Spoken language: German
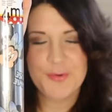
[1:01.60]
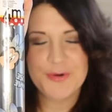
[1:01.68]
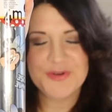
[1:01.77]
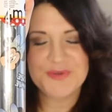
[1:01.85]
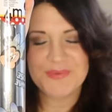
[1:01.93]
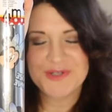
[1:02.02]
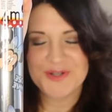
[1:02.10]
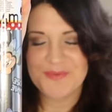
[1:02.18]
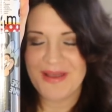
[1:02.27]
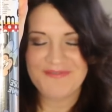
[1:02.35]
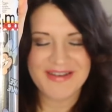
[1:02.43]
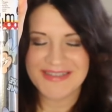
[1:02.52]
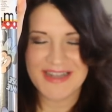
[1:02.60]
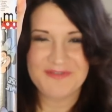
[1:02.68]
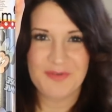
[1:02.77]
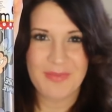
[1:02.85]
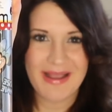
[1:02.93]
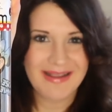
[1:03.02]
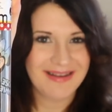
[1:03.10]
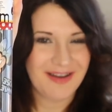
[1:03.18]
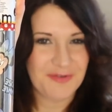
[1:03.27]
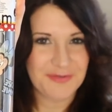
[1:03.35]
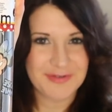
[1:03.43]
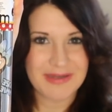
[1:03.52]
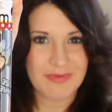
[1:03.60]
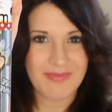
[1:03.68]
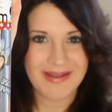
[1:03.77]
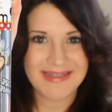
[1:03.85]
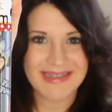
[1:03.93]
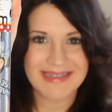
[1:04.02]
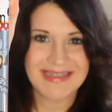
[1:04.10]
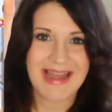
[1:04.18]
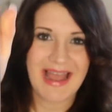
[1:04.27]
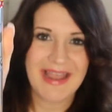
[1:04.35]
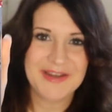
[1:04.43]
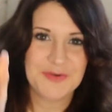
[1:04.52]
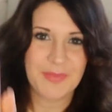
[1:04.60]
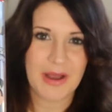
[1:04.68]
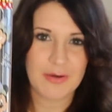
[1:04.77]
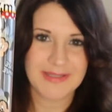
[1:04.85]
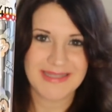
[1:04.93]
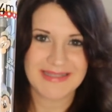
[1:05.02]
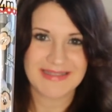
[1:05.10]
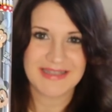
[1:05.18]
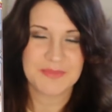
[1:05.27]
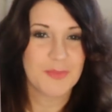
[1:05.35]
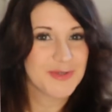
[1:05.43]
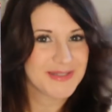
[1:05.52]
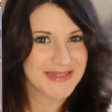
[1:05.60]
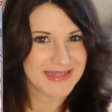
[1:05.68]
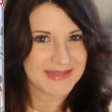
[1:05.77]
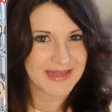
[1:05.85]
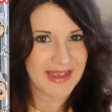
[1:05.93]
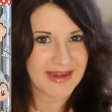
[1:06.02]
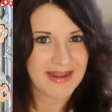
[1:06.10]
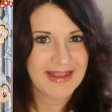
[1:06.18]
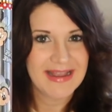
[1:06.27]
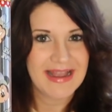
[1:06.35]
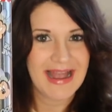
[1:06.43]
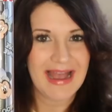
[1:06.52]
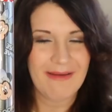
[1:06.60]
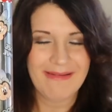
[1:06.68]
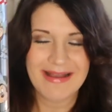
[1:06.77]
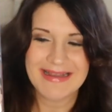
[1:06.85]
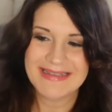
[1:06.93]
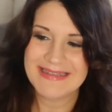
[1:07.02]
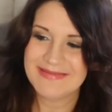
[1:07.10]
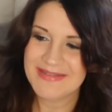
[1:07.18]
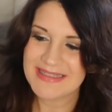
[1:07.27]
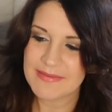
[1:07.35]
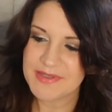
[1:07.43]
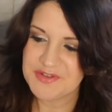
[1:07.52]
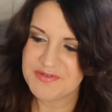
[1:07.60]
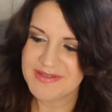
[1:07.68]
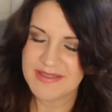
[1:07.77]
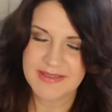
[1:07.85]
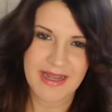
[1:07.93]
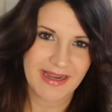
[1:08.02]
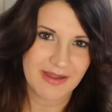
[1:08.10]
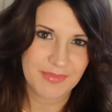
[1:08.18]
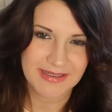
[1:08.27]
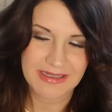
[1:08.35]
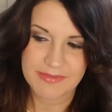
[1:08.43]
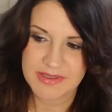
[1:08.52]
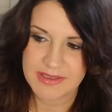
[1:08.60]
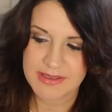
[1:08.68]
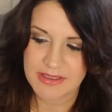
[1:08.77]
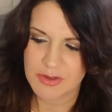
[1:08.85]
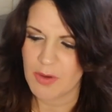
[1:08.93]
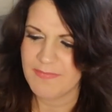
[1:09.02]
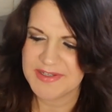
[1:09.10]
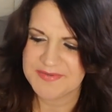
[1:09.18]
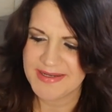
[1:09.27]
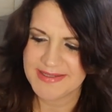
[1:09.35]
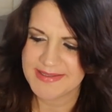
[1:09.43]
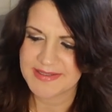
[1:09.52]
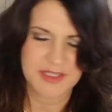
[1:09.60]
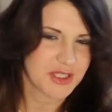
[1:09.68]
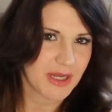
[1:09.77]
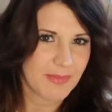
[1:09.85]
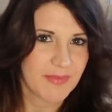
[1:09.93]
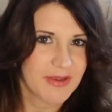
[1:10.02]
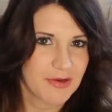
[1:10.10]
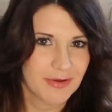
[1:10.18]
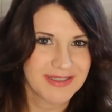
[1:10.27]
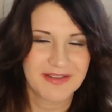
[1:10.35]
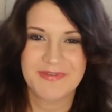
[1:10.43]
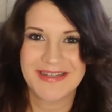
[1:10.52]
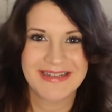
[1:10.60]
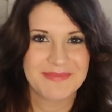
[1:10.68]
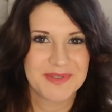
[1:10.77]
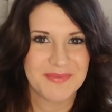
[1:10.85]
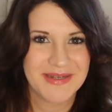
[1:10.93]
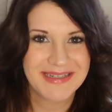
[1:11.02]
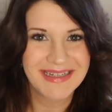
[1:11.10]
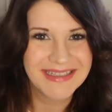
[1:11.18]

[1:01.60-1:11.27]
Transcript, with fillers: cool und ich bin schon mehrfach dran vorbeigelaufen und habe immer gedacht, nein, du brauchst das nicht, muss nicht sein. Aber jetzt habe ich so viel Disney eingepackt, da habe ich gesagt, komm, was fällt jetzt das Geschenkpapier noch ins Gewicht, nimm's mit.